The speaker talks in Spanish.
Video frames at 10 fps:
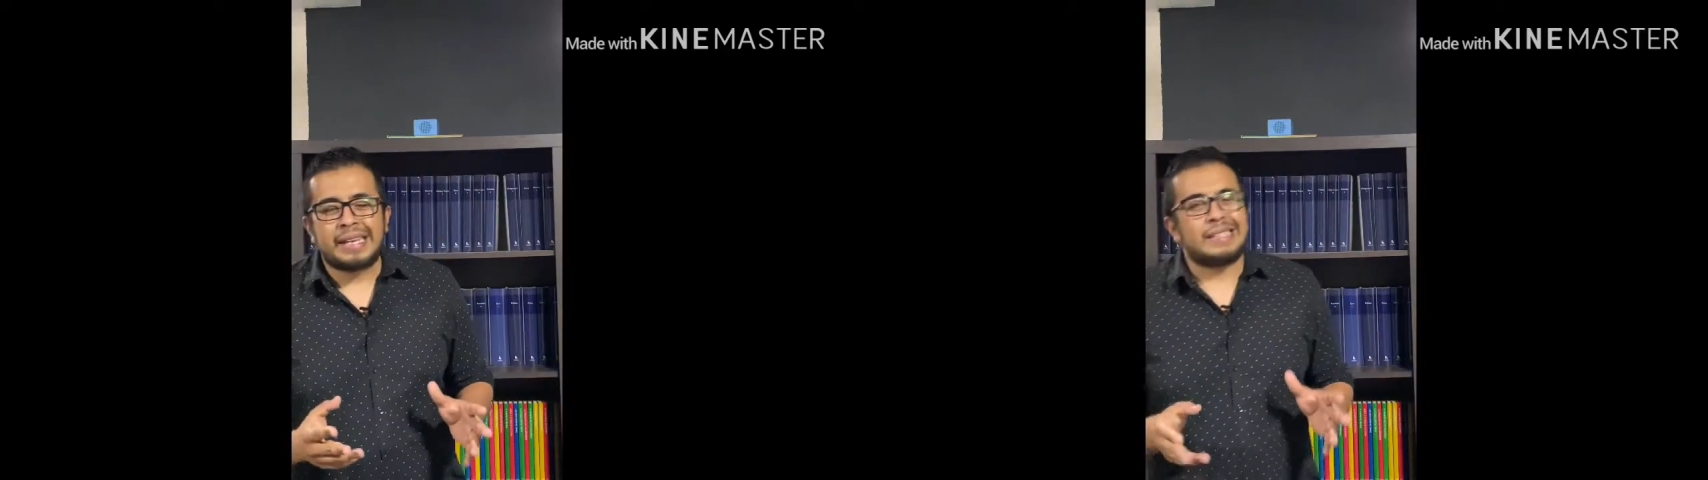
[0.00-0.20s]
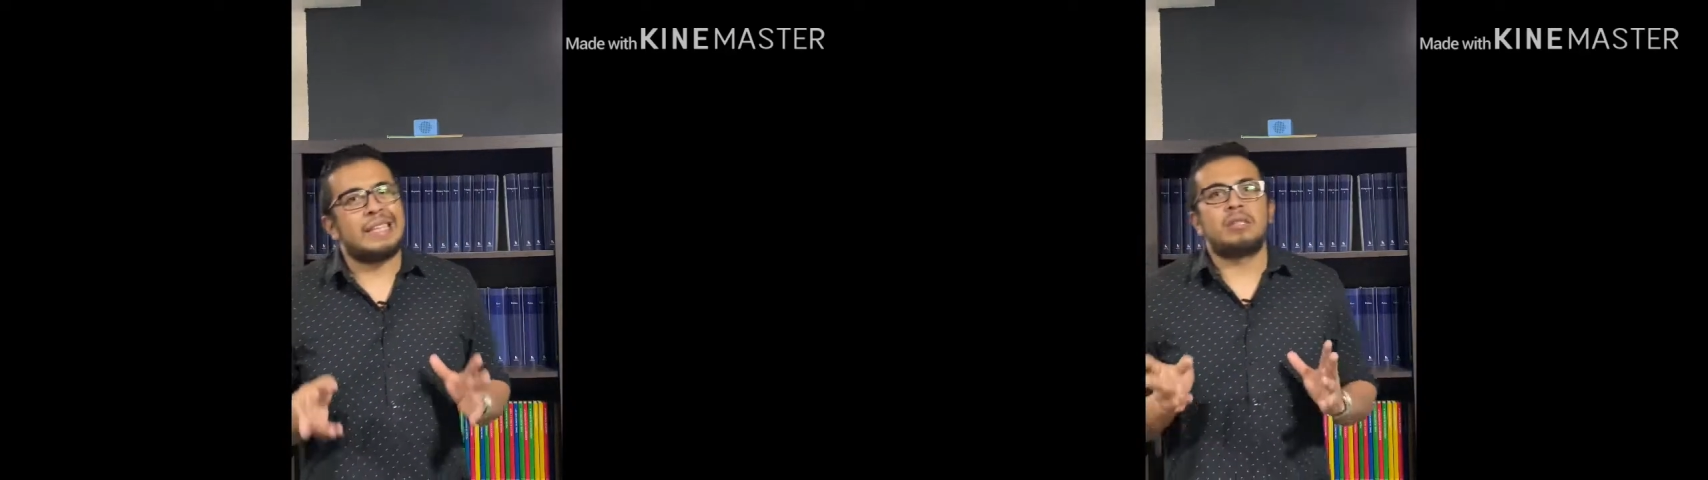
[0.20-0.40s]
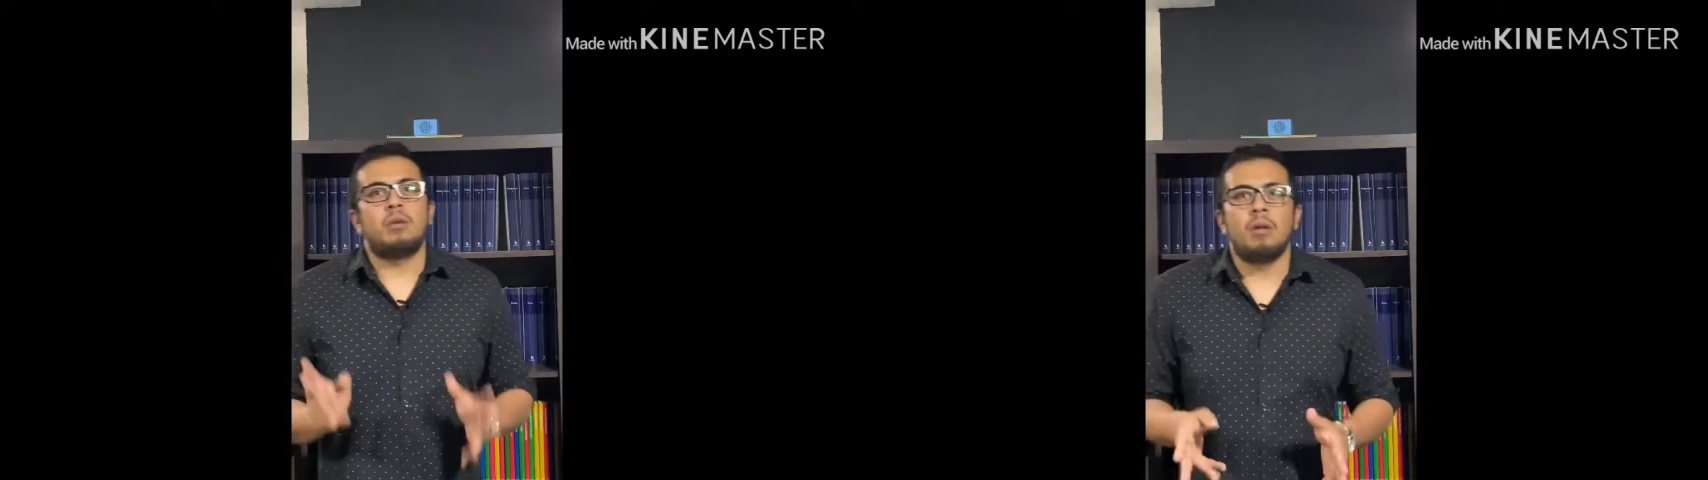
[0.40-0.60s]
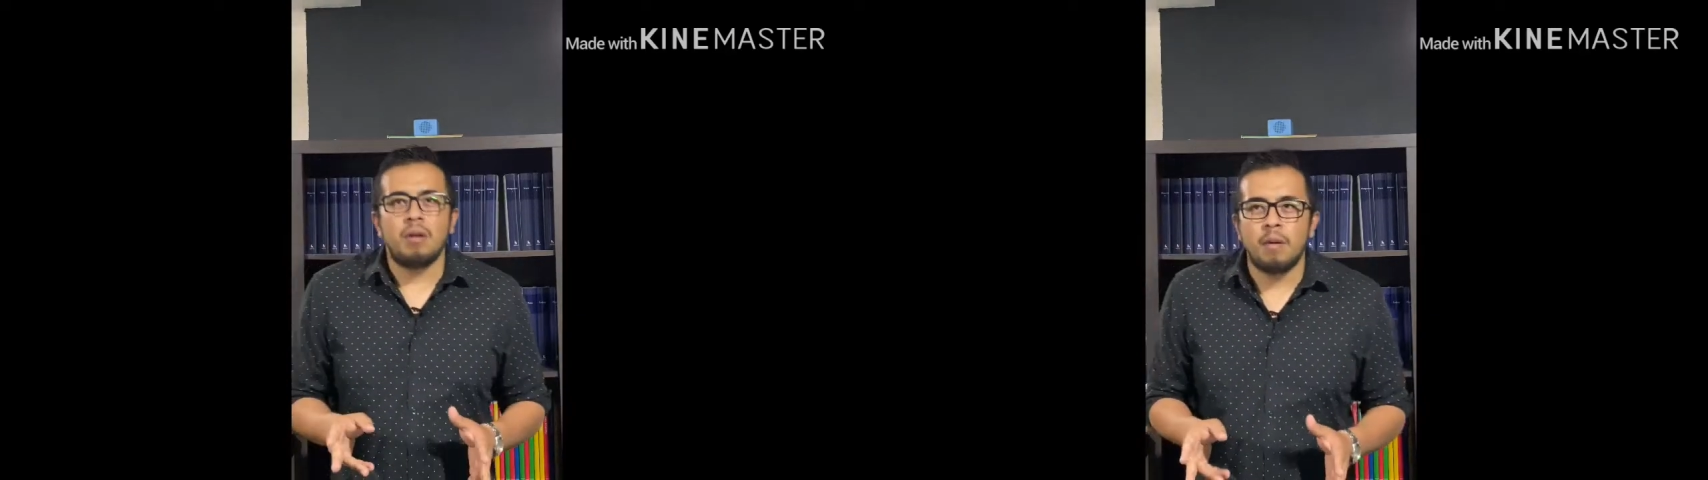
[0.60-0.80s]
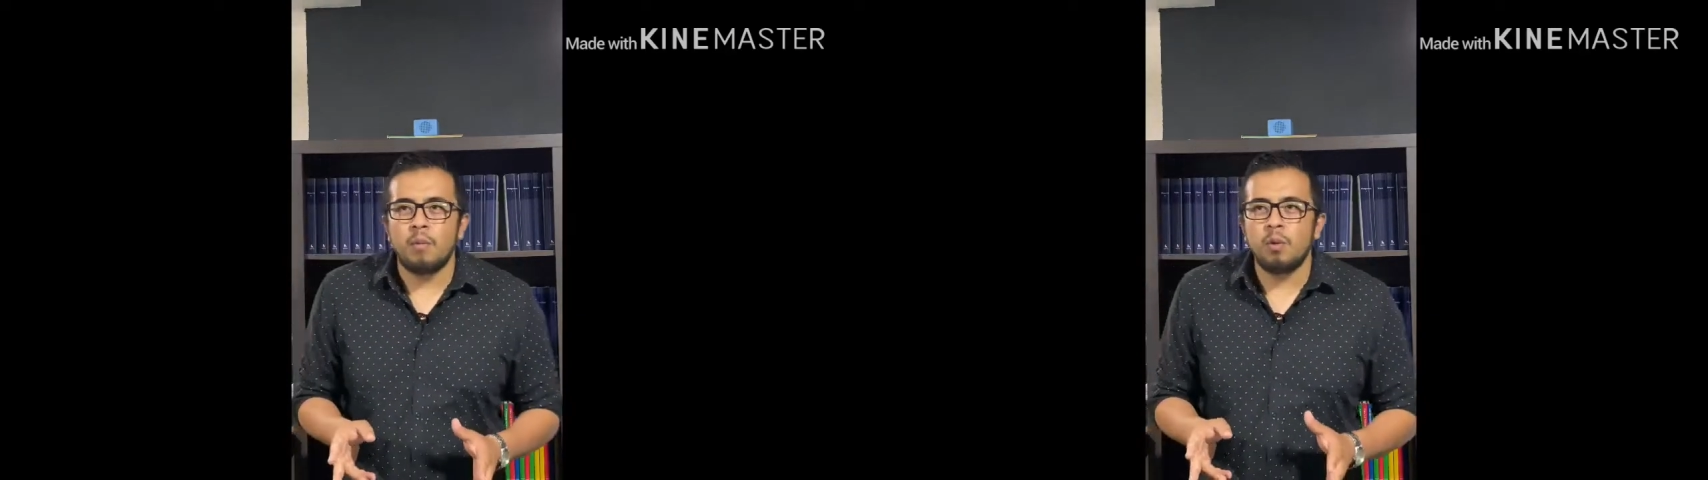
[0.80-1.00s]
está solo en
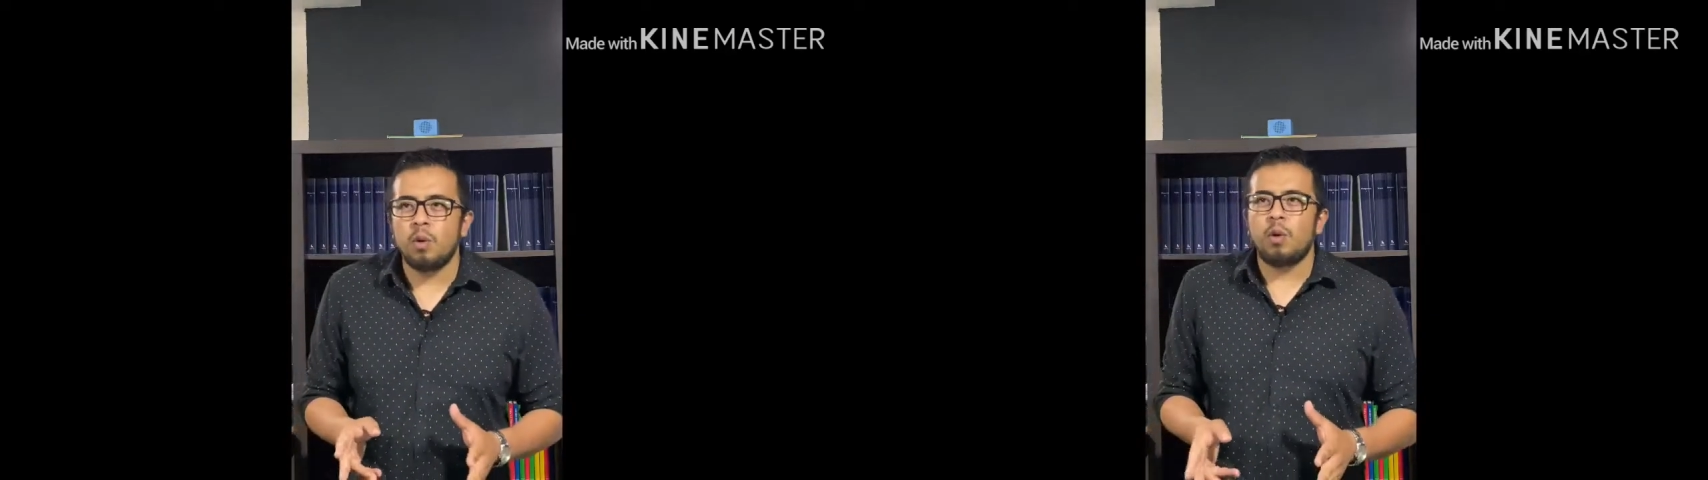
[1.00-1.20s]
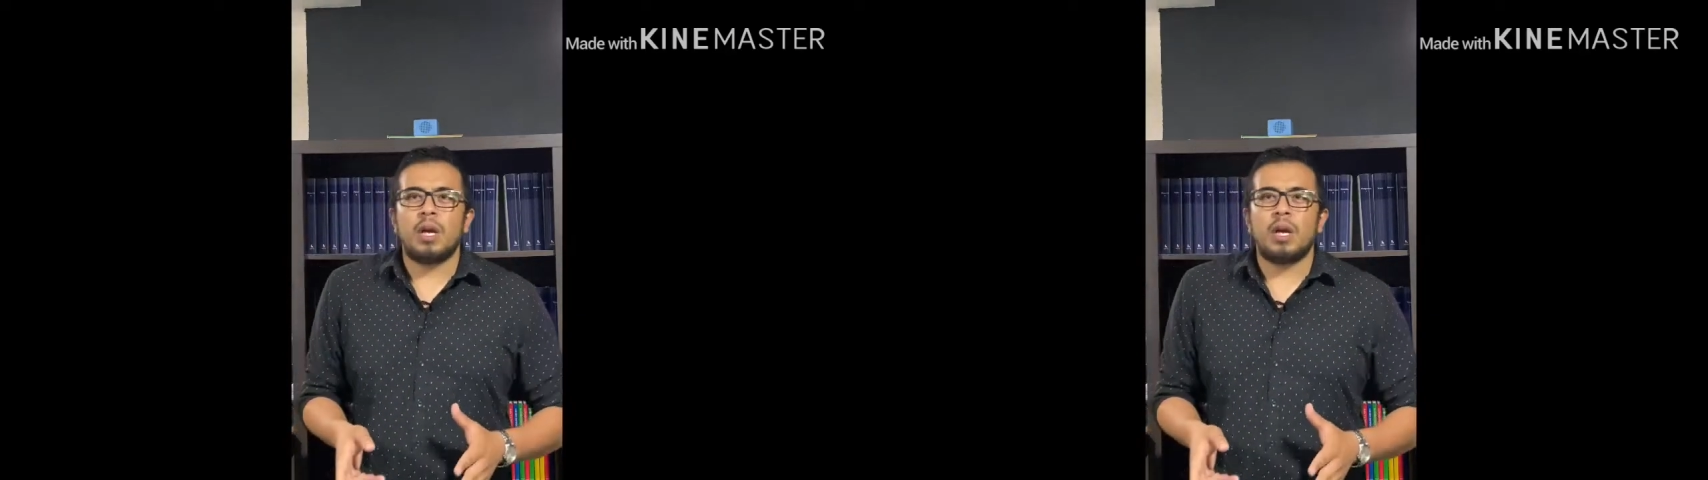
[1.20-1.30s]
el mundo,